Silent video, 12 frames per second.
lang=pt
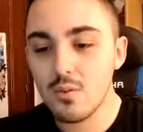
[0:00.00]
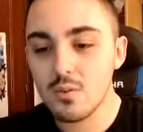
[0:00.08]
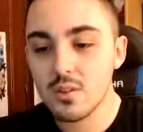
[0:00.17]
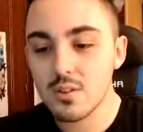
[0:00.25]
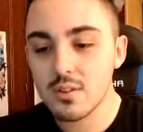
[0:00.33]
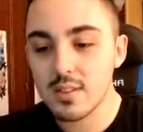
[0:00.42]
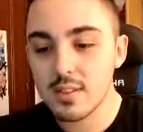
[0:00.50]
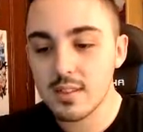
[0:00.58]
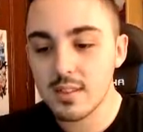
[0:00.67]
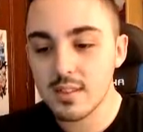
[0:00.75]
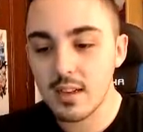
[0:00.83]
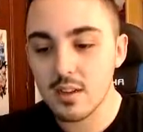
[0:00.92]
os outros
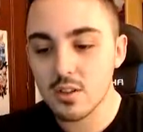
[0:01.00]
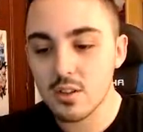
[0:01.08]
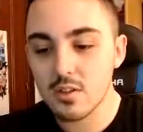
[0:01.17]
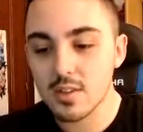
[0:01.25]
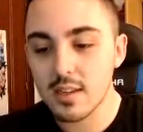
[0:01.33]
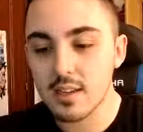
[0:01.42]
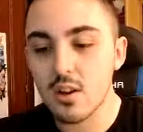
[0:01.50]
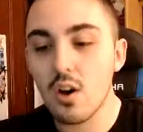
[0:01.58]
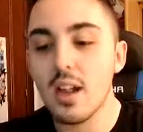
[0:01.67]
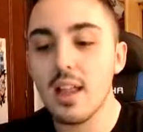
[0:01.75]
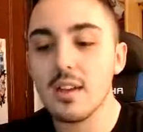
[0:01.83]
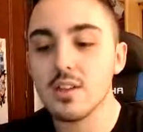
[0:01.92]
SSRs? Que eu sei que.
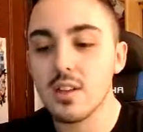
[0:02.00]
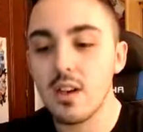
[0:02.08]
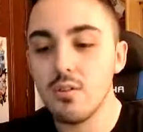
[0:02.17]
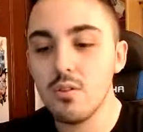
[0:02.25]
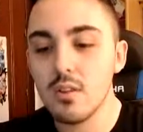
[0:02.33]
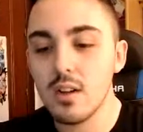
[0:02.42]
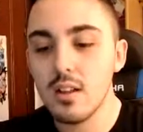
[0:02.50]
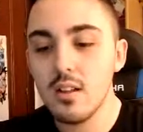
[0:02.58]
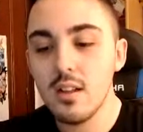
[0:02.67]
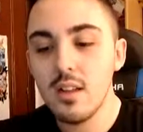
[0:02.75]
Olha, aí está, um Gohan.